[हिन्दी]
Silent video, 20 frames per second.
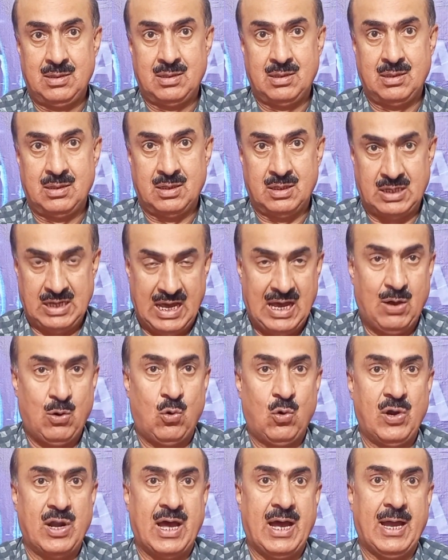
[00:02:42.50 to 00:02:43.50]
क्या
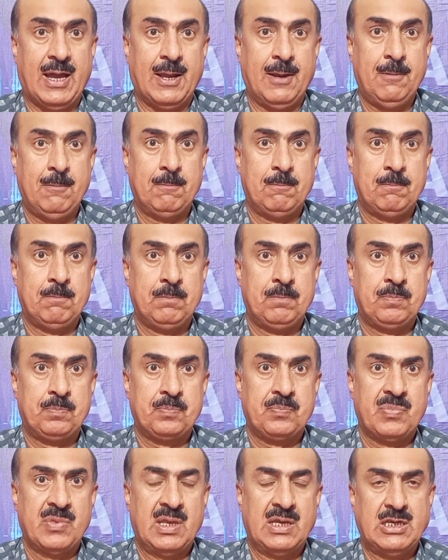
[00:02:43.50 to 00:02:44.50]
होना है
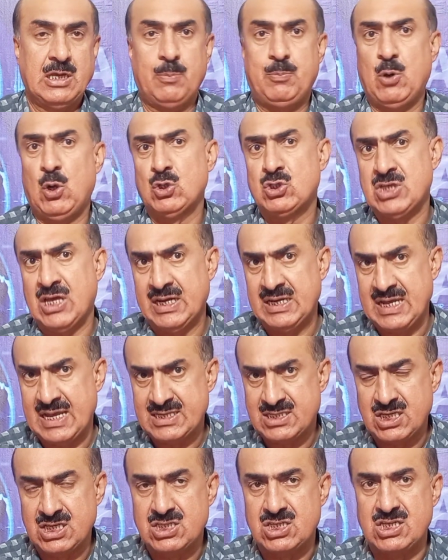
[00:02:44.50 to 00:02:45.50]
ये बहुत सारी
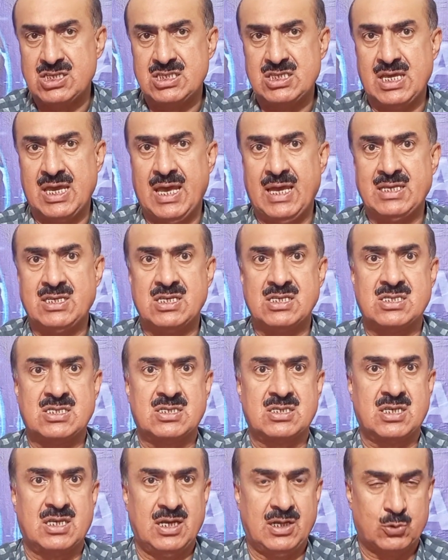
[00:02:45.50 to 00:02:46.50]
ऐसी चीज़ें हैं
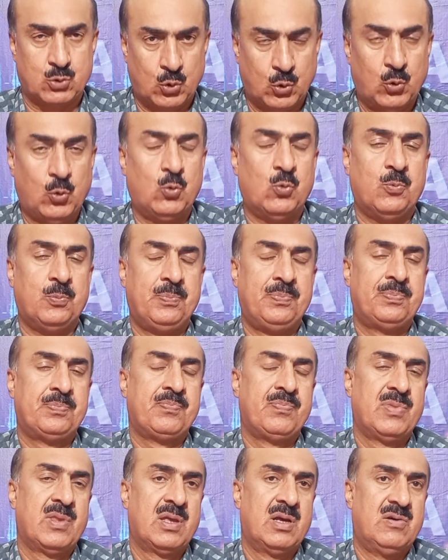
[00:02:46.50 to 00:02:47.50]
जिसके थ्रू
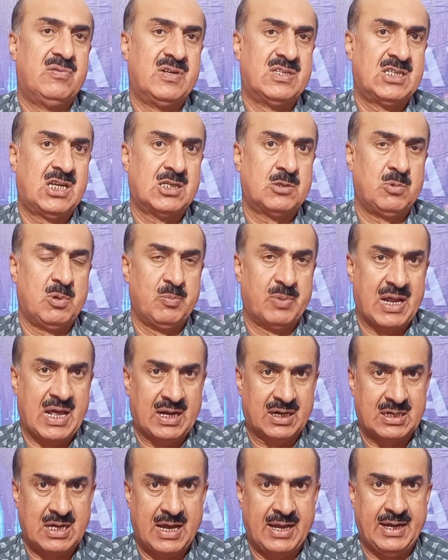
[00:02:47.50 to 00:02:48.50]
वजीर इमरान
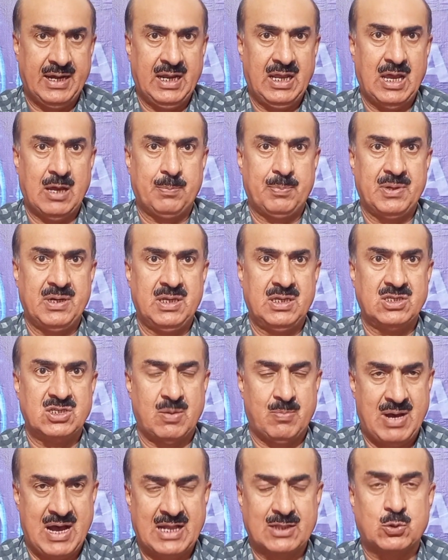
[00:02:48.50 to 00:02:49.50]
खान ने अपनी
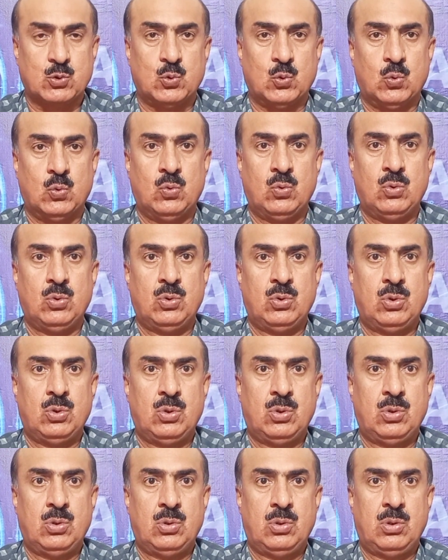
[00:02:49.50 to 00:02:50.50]
जमात को
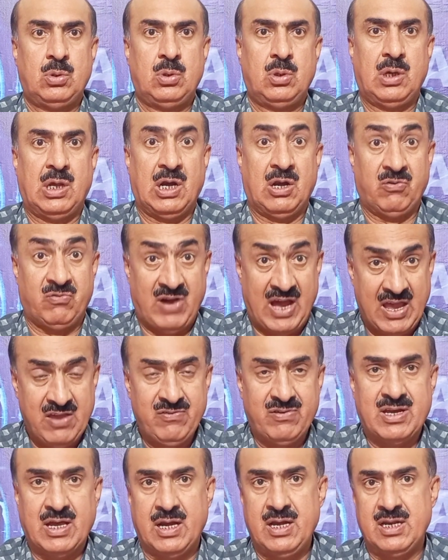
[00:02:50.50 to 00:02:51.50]
रिवाइव
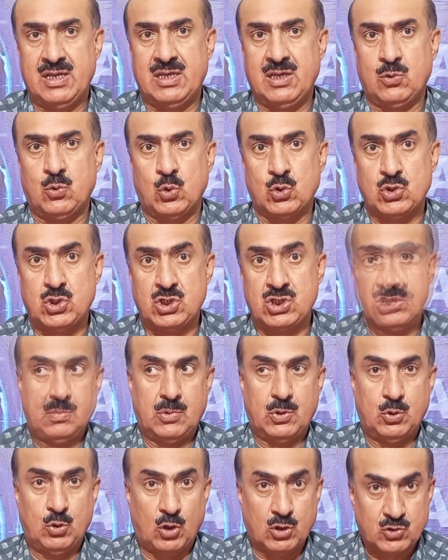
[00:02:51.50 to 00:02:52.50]
करने की कोशिश की
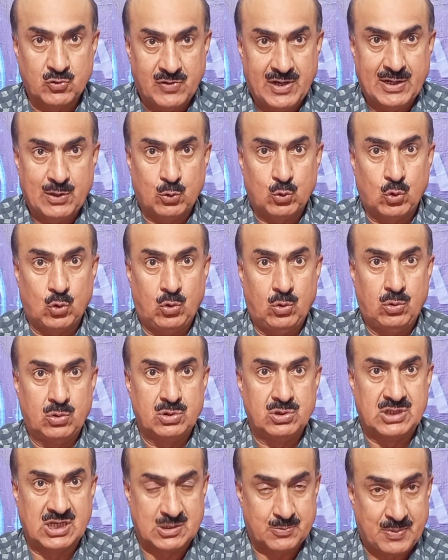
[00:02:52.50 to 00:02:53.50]
नौजवानों को
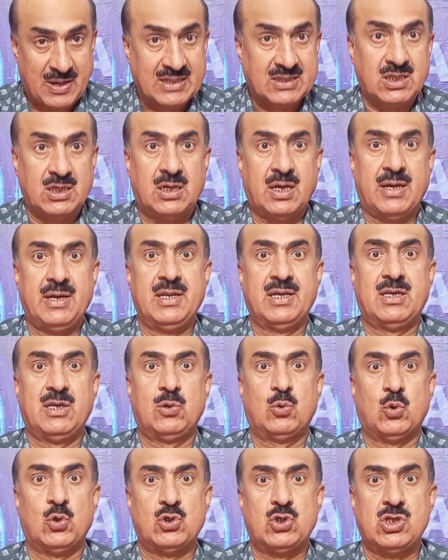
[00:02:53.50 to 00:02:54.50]
जज्बाती करने की
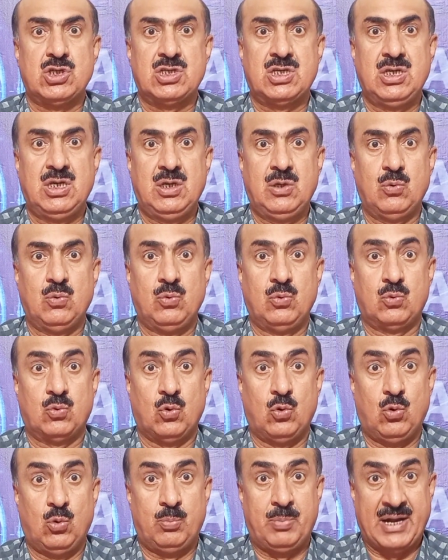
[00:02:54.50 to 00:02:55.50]
कोशिश की
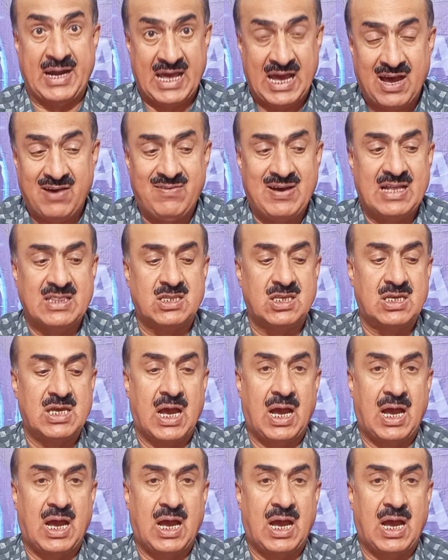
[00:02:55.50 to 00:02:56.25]
उनको बढ़ावा दिया